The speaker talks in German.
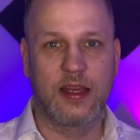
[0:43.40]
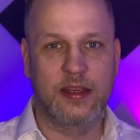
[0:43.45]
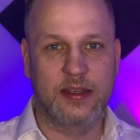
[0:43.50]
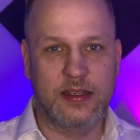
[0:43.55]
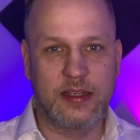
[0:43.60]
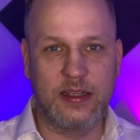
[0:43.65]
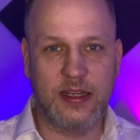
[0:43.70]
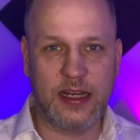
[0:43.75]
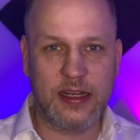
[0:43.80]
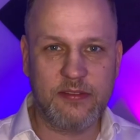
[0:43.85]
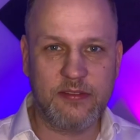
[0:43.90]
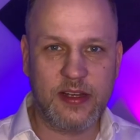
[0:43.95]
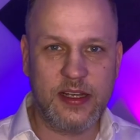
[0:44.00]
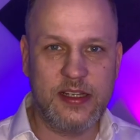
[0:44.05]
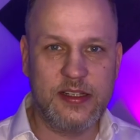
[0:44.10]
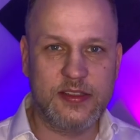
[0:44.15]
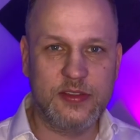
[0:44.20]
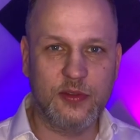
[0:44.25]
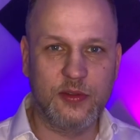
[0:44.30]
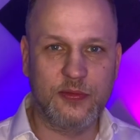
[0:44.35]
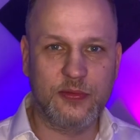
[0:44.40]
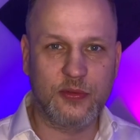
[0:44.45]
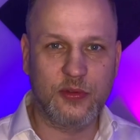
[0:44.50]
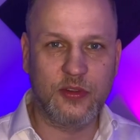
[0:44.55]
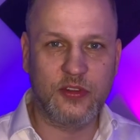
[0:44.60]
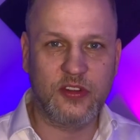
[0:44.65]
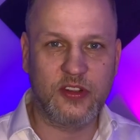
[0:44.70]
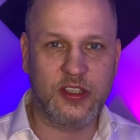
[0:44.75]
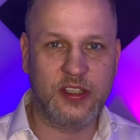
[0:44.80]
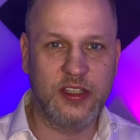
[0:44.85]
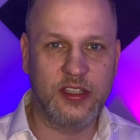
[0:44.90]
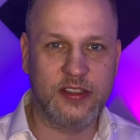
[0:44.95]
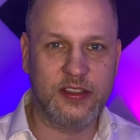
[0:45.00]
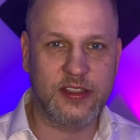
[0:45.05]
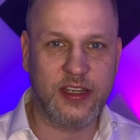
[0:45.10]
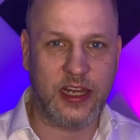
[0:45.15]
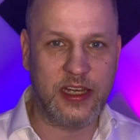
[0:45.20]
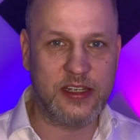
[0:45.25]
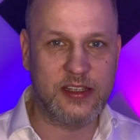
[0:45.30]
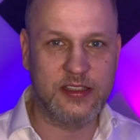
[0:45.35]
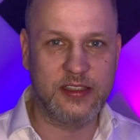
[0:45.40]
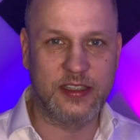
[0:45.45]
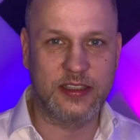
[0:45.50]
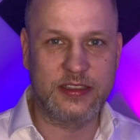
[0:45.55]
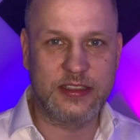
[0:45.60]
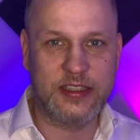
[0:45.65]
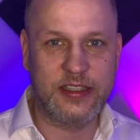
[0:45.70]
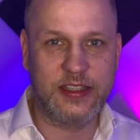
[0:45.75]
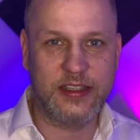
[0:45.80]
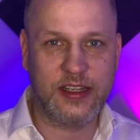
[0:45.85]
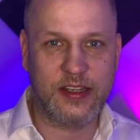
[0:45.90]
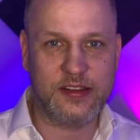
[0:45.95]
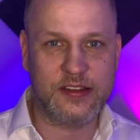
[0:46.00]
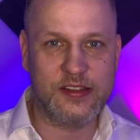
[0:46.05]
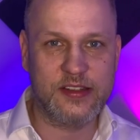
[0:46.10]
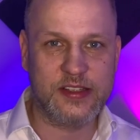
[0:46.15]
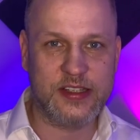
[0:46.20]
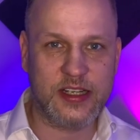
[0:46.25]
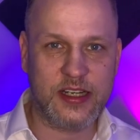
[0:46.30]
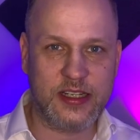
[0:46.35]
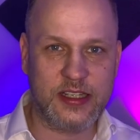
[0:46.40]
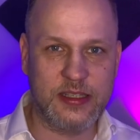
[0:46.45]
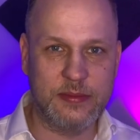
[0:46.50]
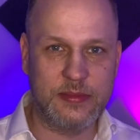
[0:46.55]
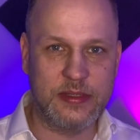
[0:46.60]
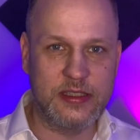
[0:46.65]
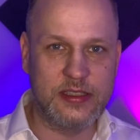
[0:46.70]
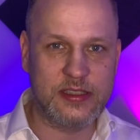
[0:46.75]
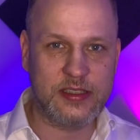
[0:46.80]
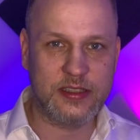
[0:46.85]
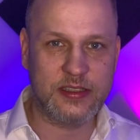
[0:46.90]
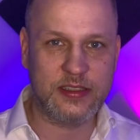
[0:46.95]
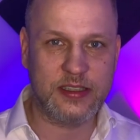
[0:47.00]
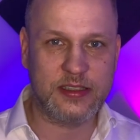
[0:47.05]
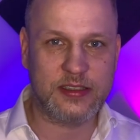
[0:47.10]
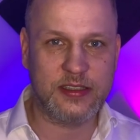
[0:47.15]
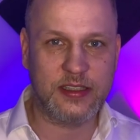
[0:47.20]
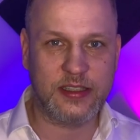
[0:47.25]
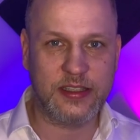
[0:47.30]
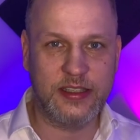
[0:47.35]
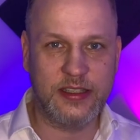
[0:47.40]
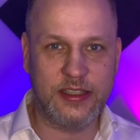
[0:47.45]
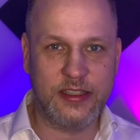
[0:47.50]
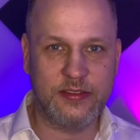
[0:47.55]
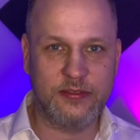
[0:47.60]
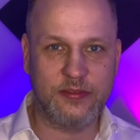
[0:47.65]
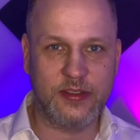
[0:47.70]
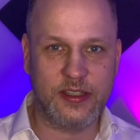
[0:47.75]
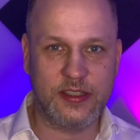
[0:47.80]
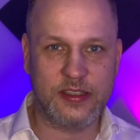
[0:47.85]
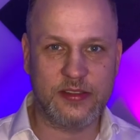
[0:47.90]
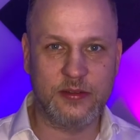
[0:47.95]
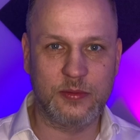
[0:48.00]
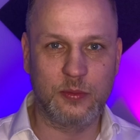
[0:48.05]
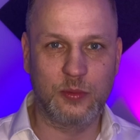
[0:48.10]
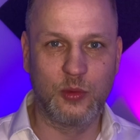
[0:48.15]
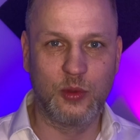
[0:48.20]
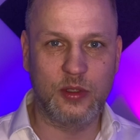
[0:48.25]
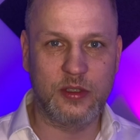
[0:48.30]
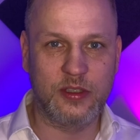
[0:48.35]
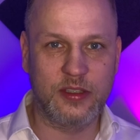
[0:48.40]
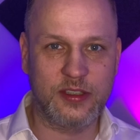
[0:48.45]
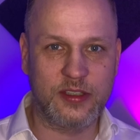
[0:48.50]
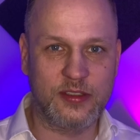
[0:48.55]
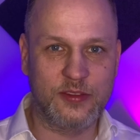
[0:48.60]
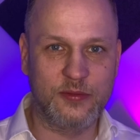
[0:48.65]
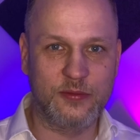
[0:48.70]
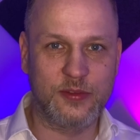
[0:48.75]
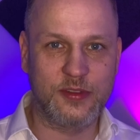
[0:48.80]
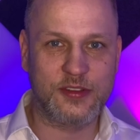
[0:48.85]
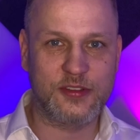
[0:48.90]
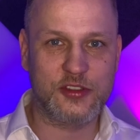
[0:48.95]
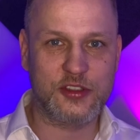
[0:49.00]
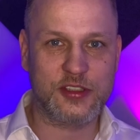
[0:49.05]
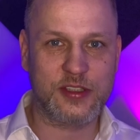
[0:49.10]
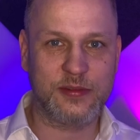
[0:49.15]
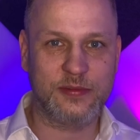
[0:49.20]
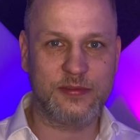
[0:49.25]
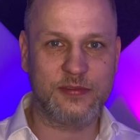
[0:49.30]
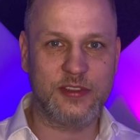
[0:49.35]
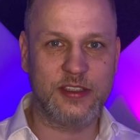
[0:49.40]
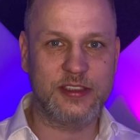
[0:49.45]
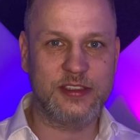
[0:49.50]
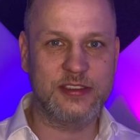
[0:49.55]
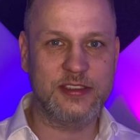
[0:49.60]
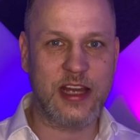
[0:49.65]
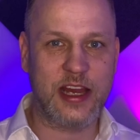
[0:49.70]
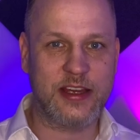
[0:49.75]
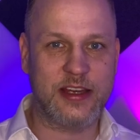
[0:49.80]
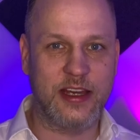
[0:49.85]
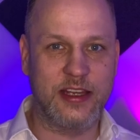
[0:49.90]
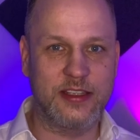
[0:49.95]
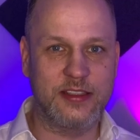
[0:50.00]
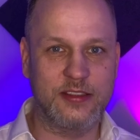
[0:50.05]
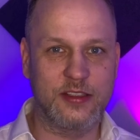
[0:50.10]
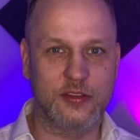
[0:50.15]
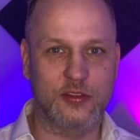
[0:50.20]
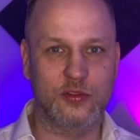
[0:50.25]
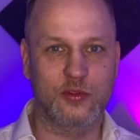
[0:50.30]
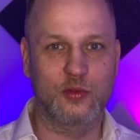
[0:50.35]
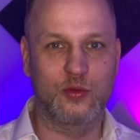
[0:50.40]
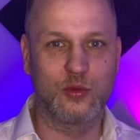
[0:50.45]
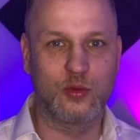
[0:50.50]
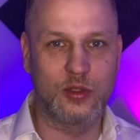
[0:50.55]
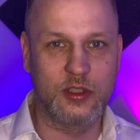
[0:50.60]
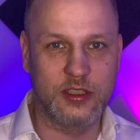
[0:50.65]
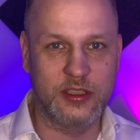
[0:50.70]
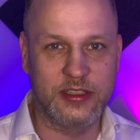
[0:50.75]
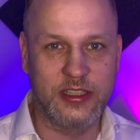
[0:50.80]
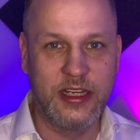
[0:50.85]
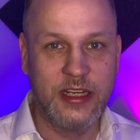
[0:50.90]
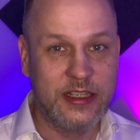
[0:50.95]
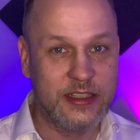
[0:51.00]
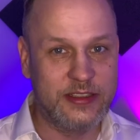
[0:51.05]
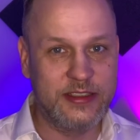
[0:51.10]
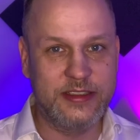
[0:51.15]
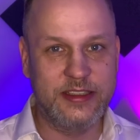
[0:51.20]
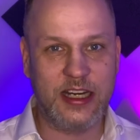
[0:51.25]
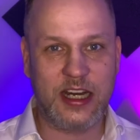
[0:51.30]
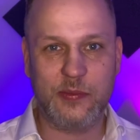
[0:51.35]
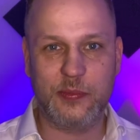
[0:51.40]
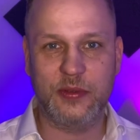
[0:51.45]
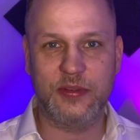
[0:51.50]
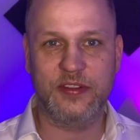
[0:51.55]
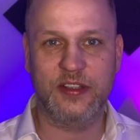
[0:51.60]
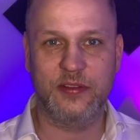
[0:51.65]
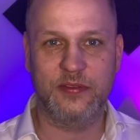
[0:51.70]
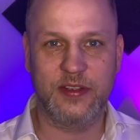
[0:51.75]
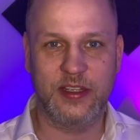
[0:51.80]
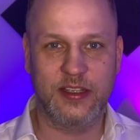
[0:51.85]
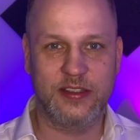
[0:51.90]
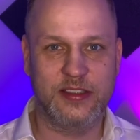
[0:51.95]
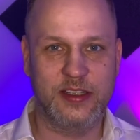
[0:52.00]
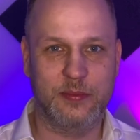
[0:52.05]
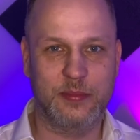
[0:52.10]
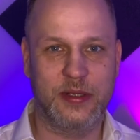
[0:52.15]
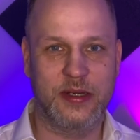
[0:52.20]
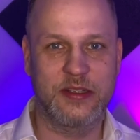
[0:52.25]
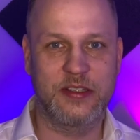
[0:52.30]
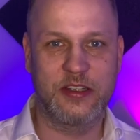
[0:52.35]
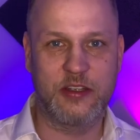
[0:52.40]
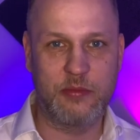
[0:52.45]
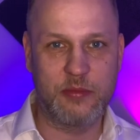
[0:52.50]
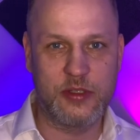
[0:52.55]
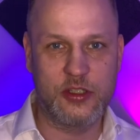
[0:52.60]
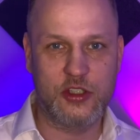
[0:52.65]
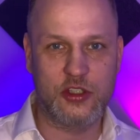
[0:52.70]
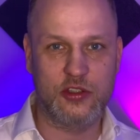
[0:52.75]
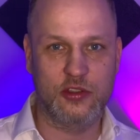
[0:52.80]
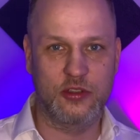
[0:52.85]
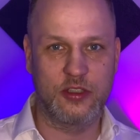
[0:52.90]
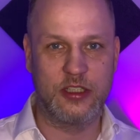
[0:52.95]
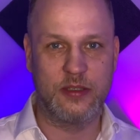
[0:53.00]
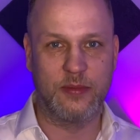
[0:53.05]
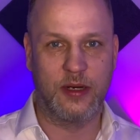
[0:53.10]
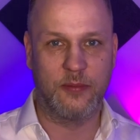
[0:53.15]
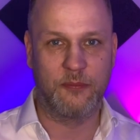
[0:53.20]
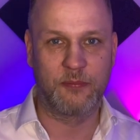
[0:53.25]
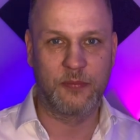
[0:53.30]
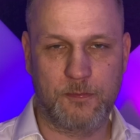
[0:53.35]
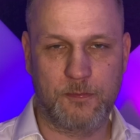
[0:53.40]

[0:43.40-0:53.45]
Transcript: gelangweilte und frustrierte Rentner, die den ganzen Tag im Internet nach irgendwelchen möglichen wissenschaftlichen Erkenntnissen googeln, die gab es ja während der Pandemie schon immer.